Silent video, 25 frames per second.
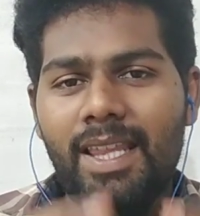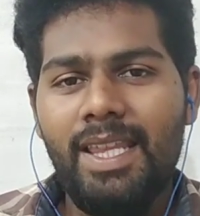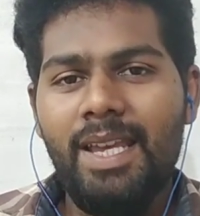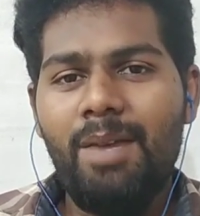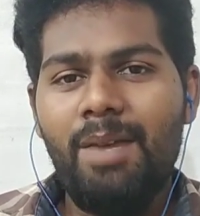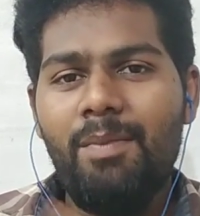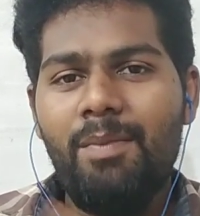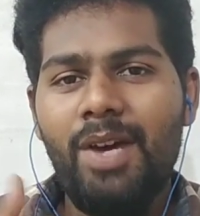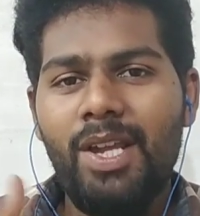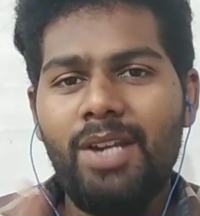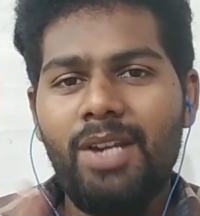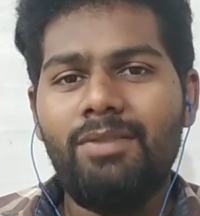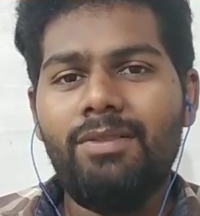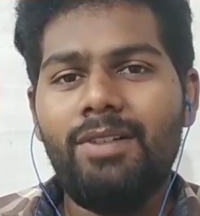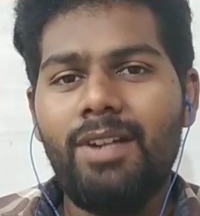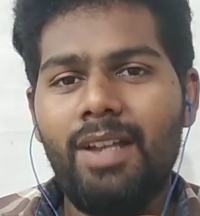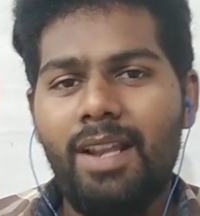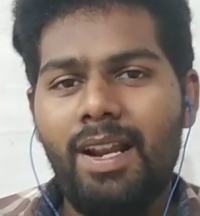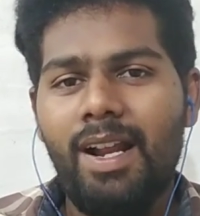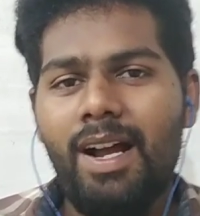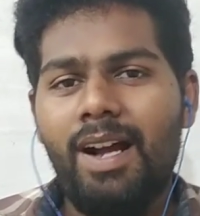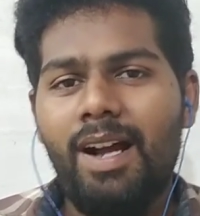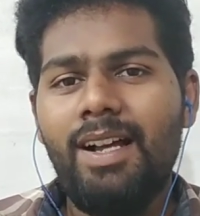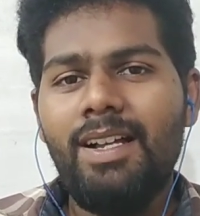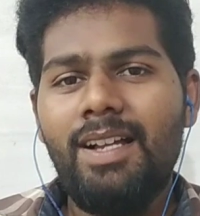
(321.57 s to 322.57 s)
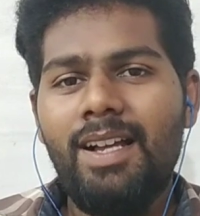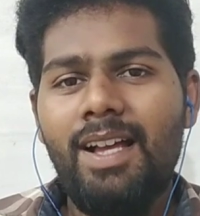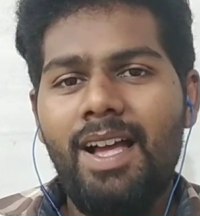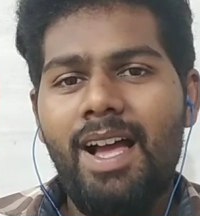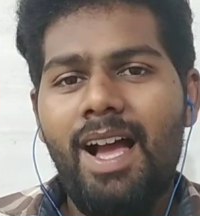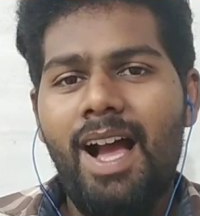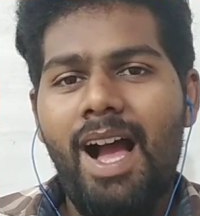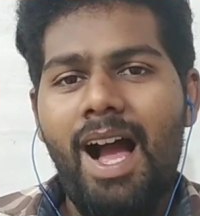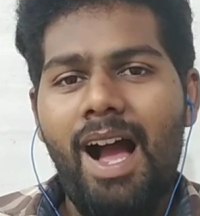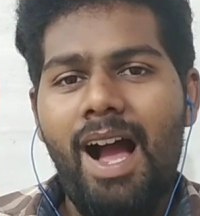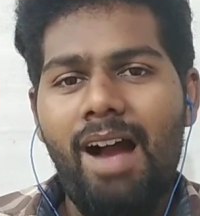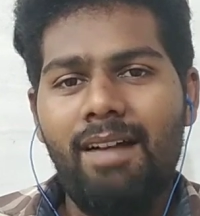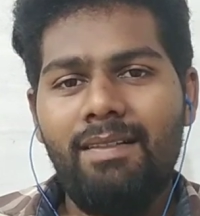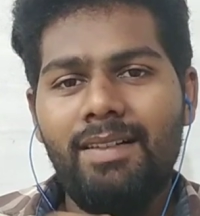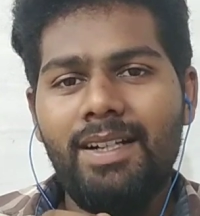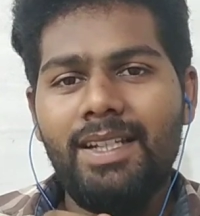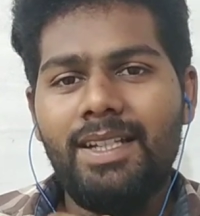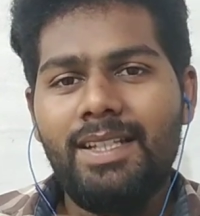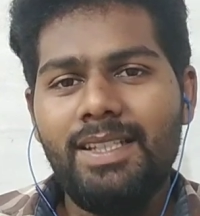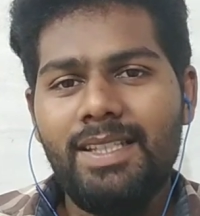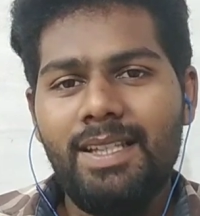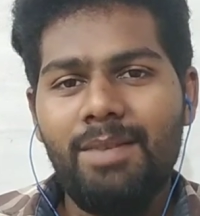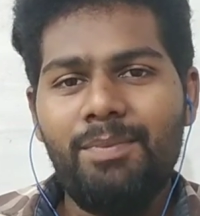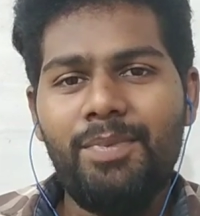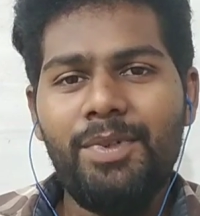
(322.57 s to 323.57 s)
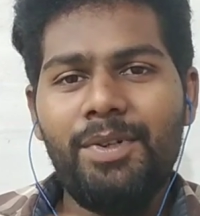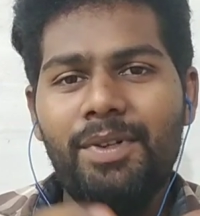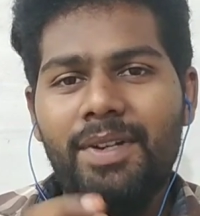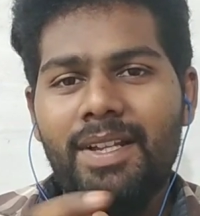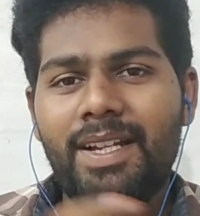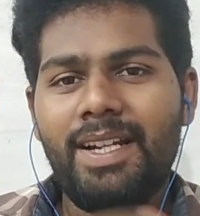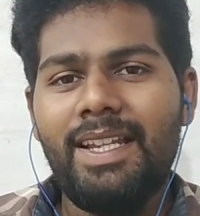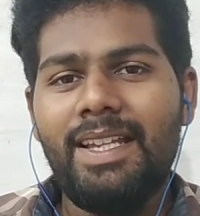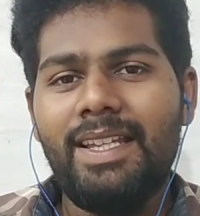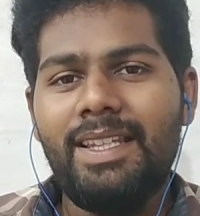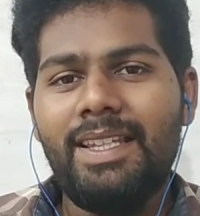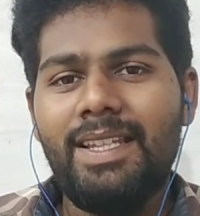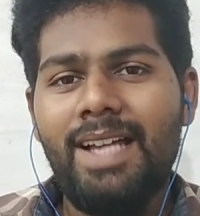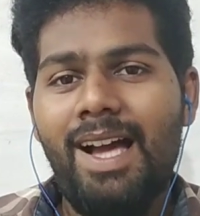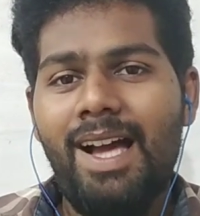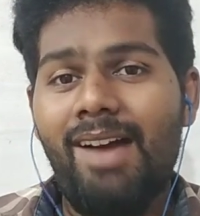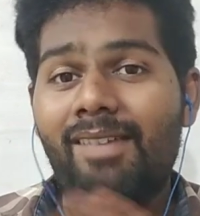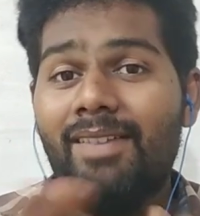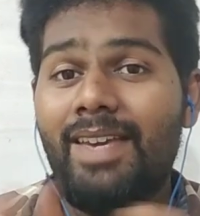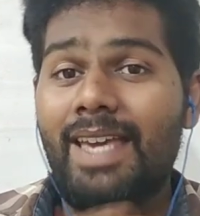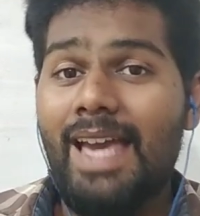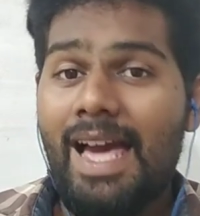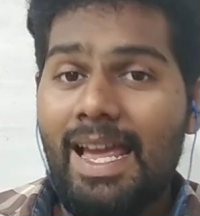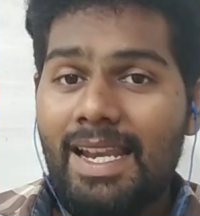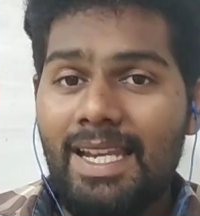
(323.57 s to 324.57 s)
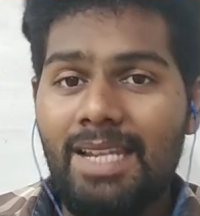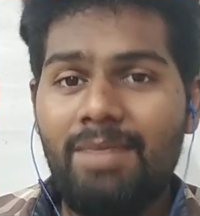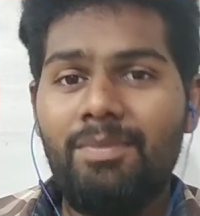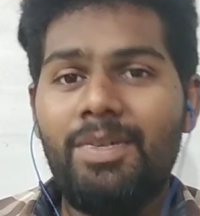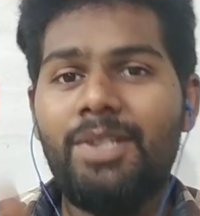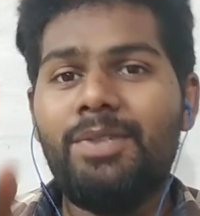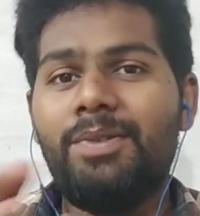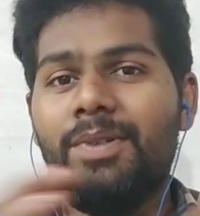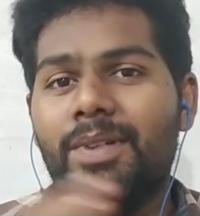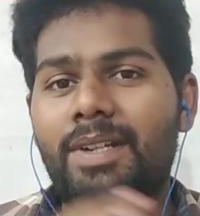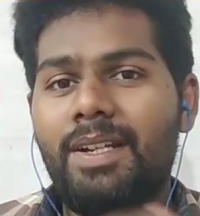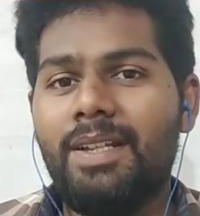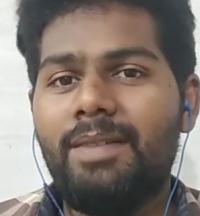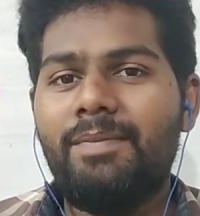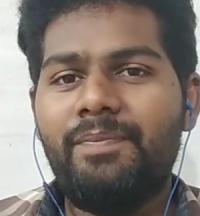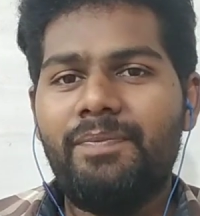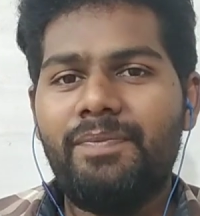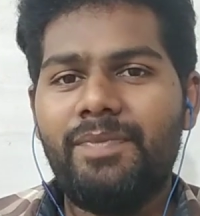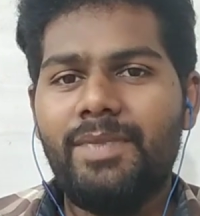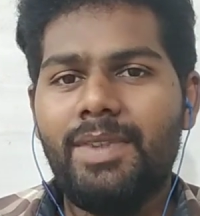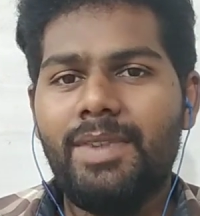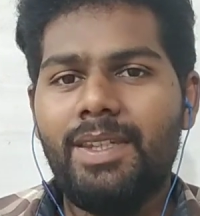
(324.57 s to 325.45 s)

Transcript: அதே மாதிரி விழுறான் அவனுக்கு செப்பு குடம் கிடைக்கிது அவன் யார்ட்டையுமே சொல்லலை